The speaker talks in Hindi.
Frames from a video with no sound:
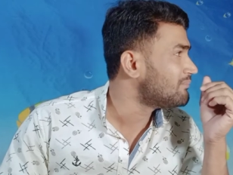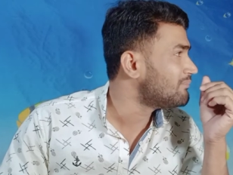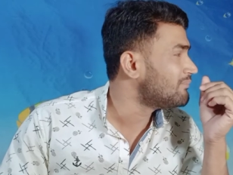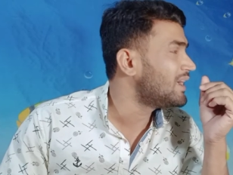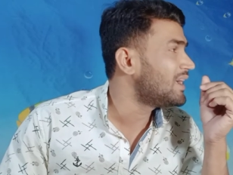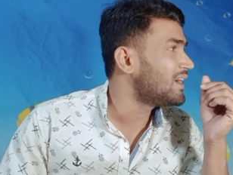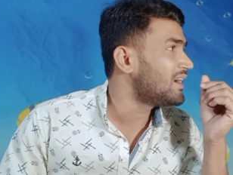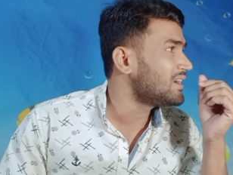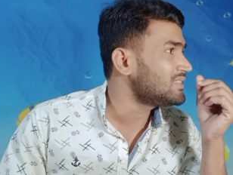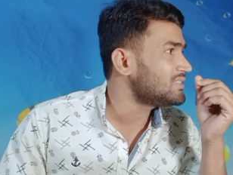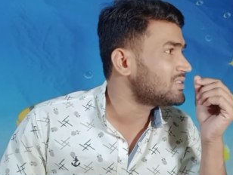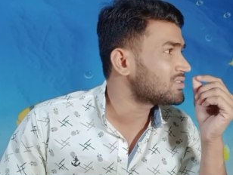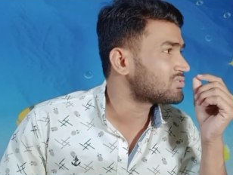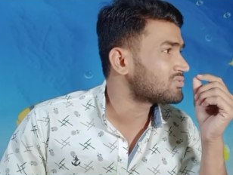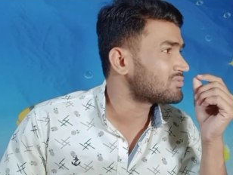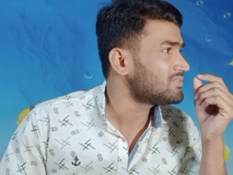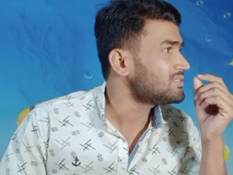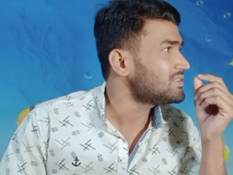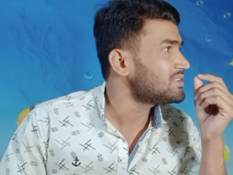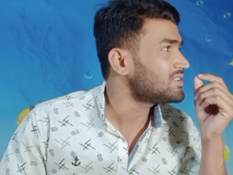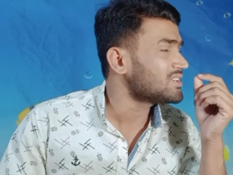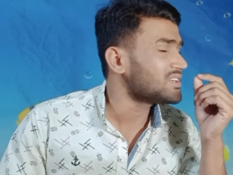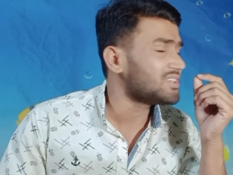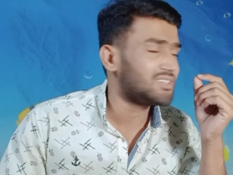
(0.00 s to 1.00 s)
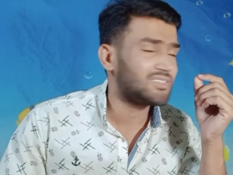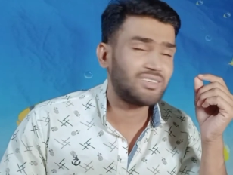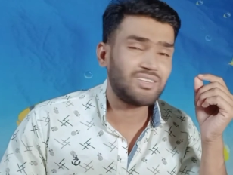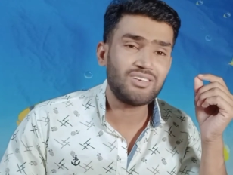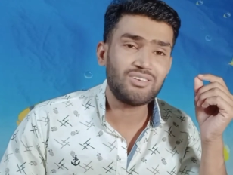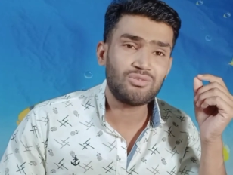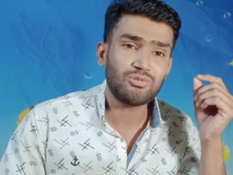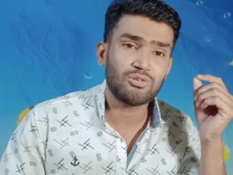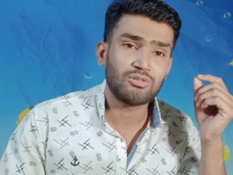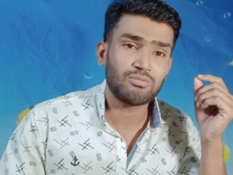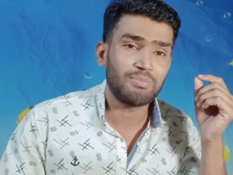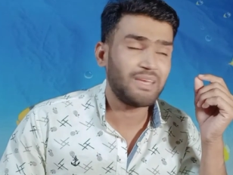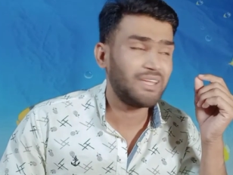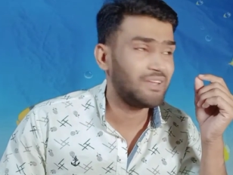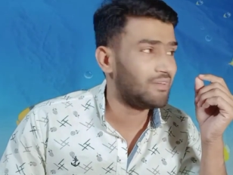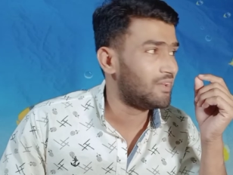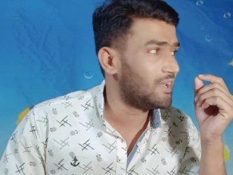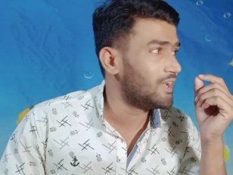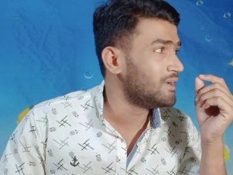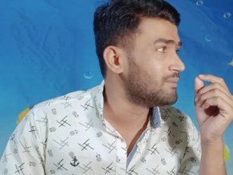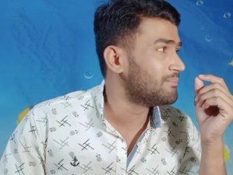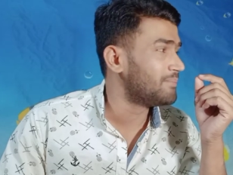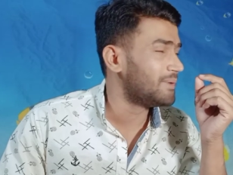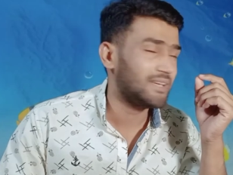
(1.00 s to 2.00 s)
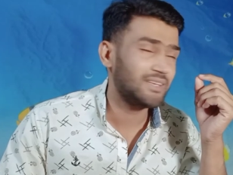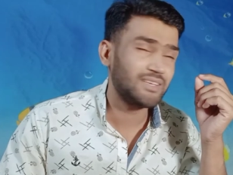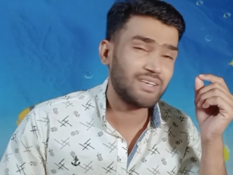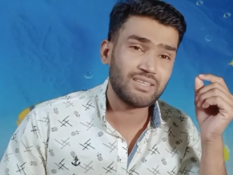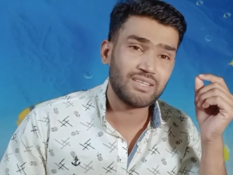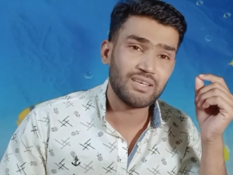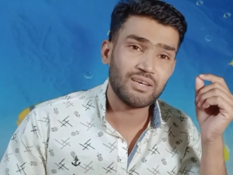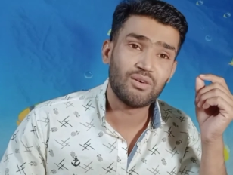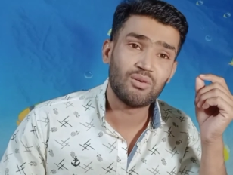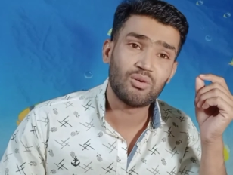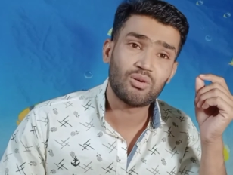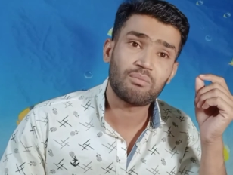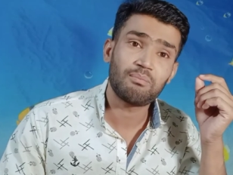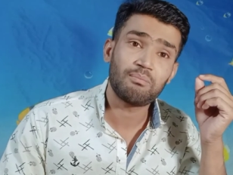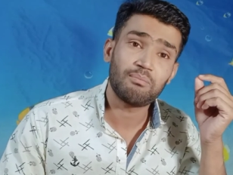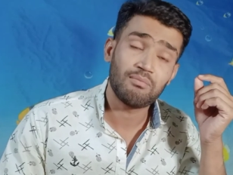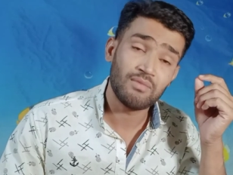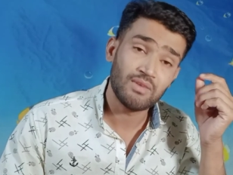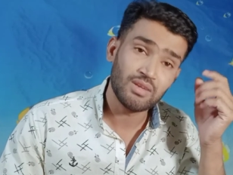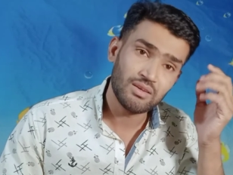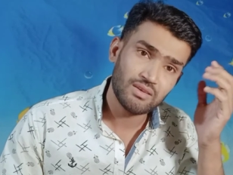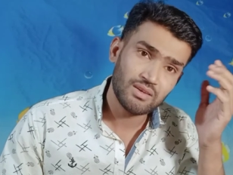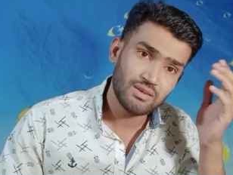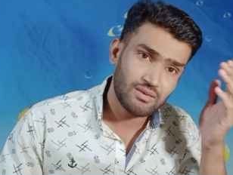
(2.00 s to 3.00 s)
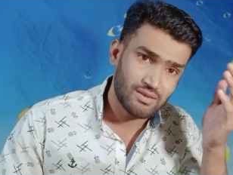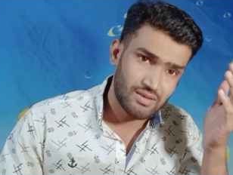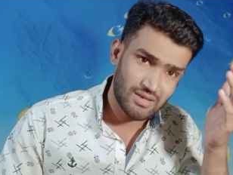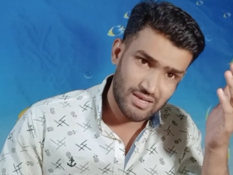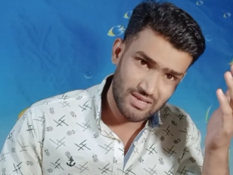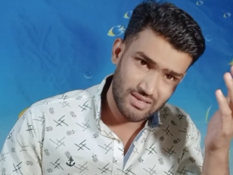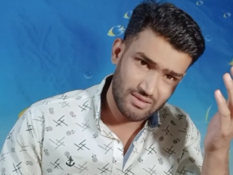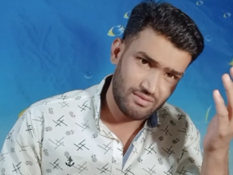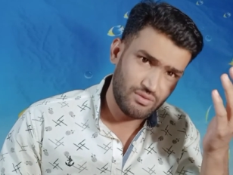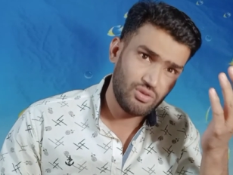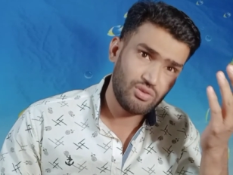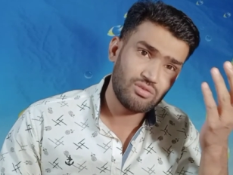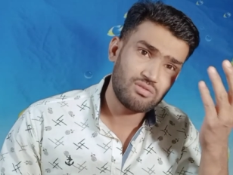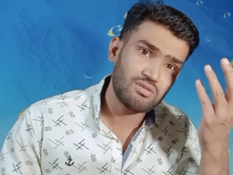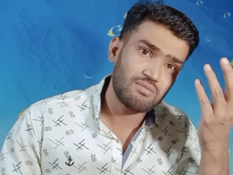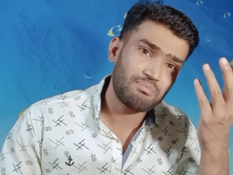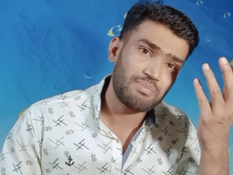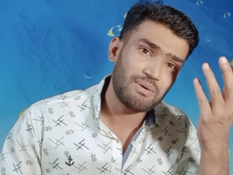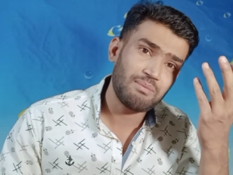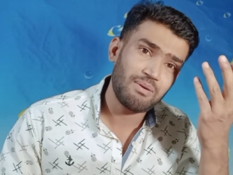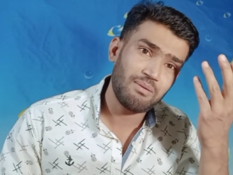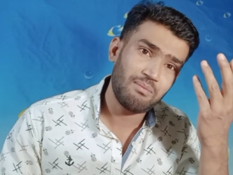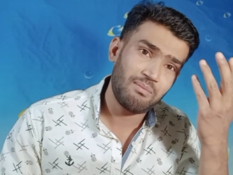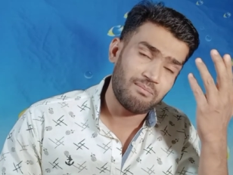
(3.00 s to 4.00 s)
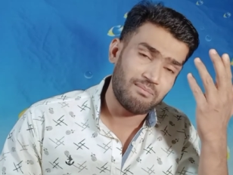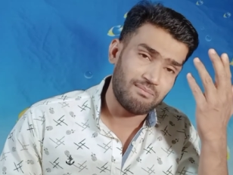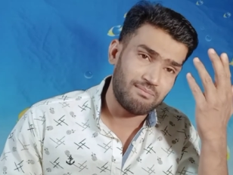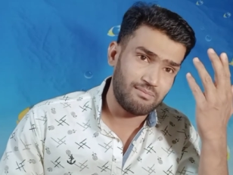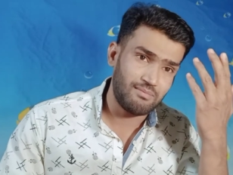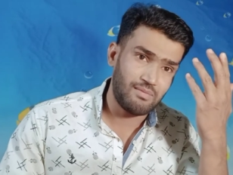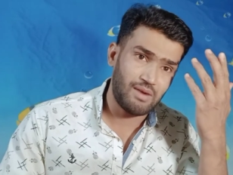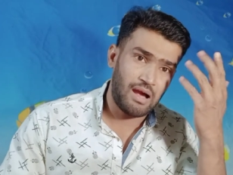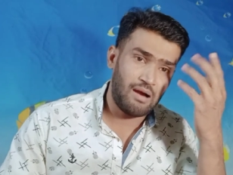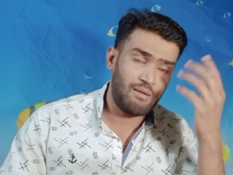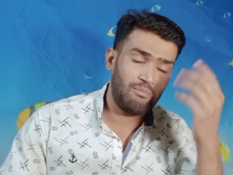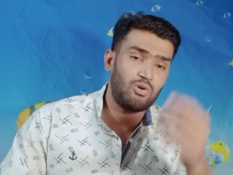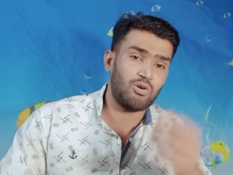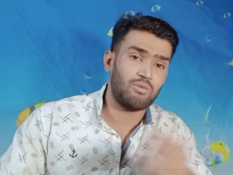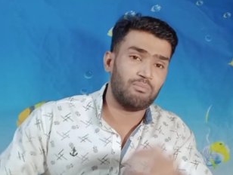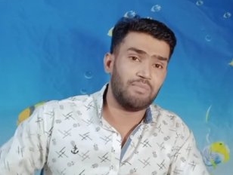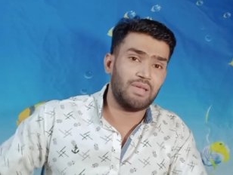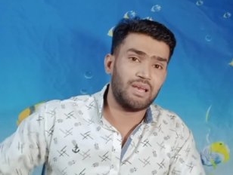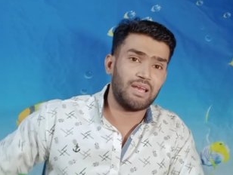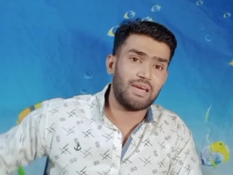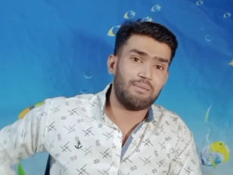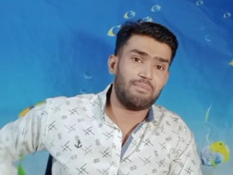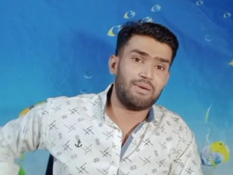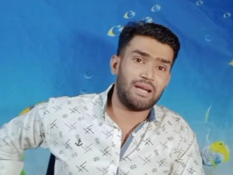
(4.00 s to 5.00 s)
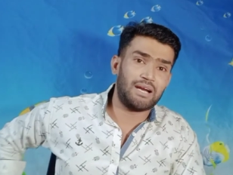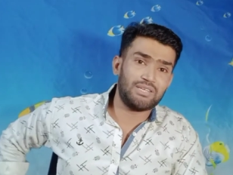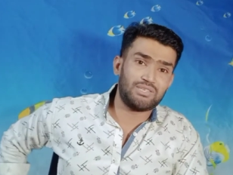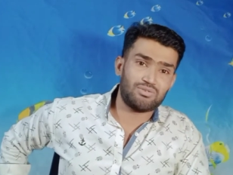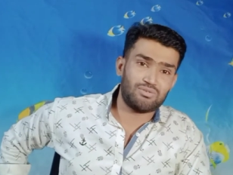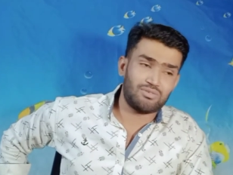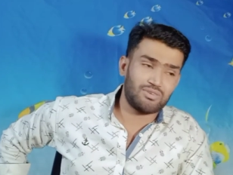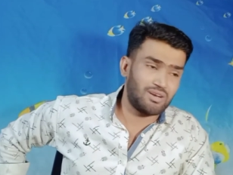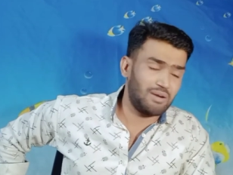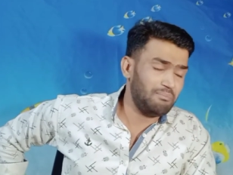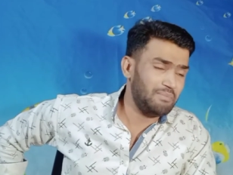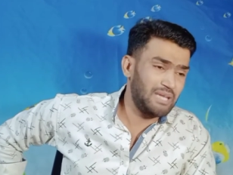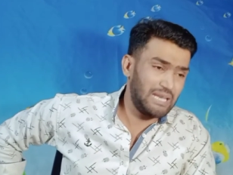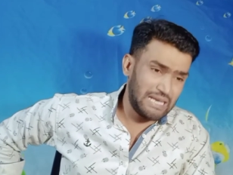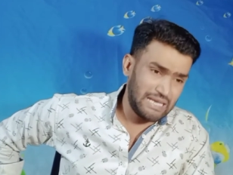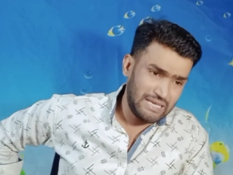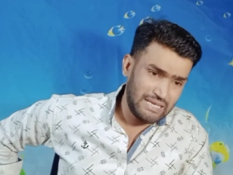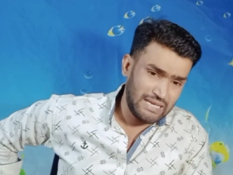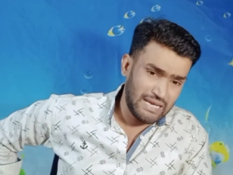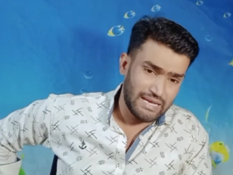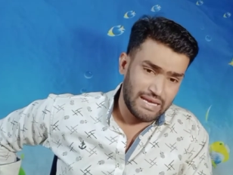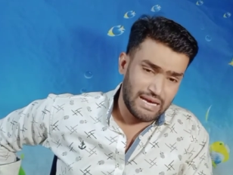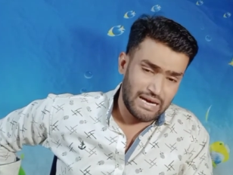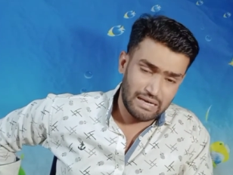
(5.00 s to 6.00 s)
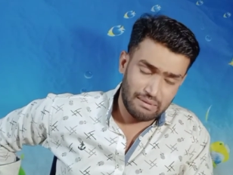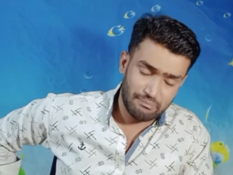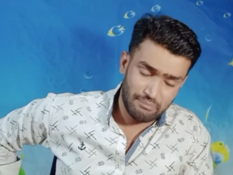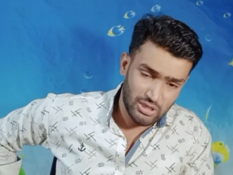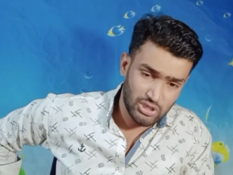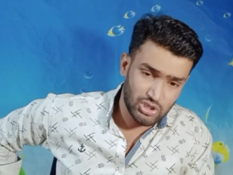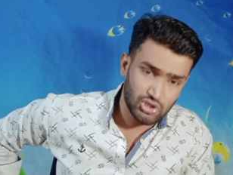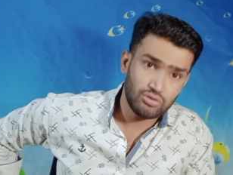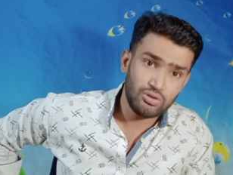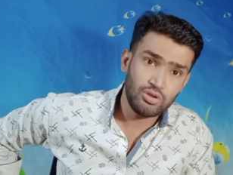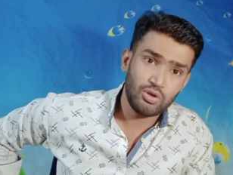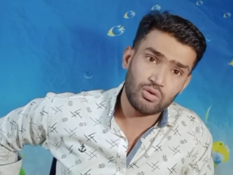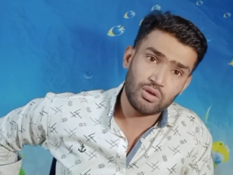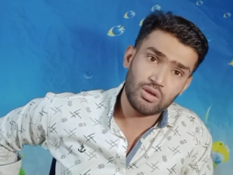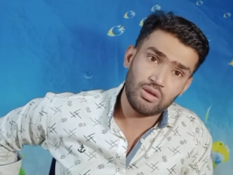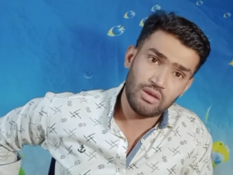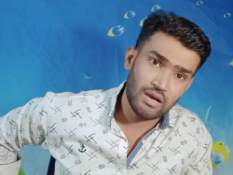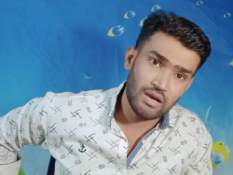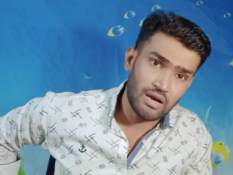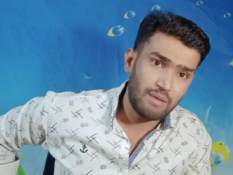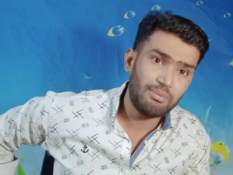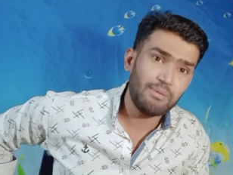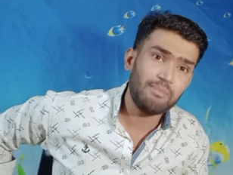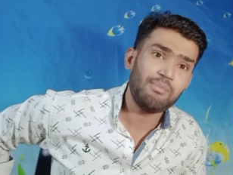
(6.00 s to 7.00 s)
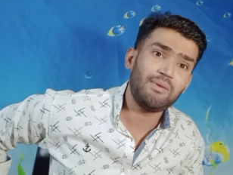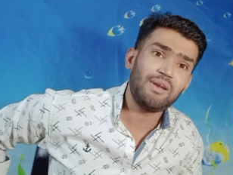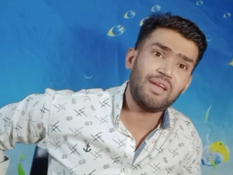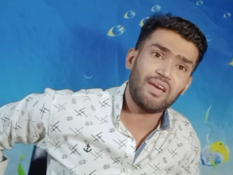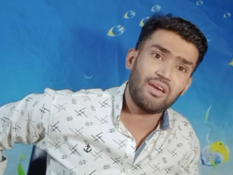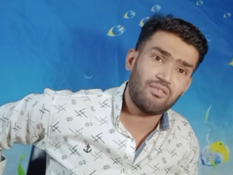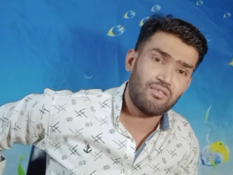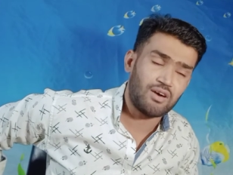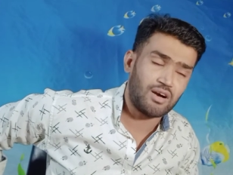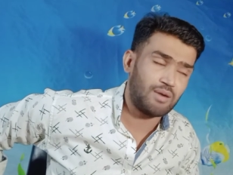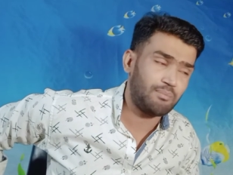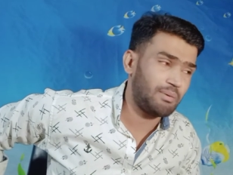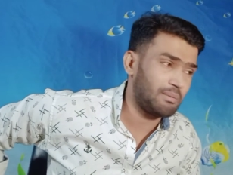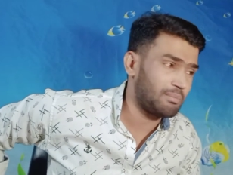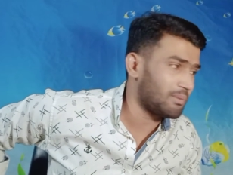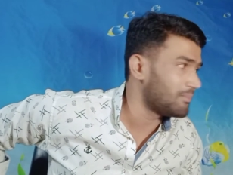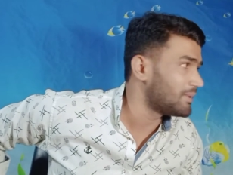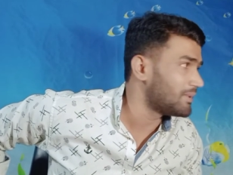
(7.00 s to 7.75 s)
मैं आज तक सोचता था कि टिकटॉक भाई लन पाए जाते हैं और आज यूट्यूब पे भी हमको मिल गए बैठ चौथ कमी नहीं है यार बकचोनियों की यहाँ पे भी मिलेंगे वहां पे भी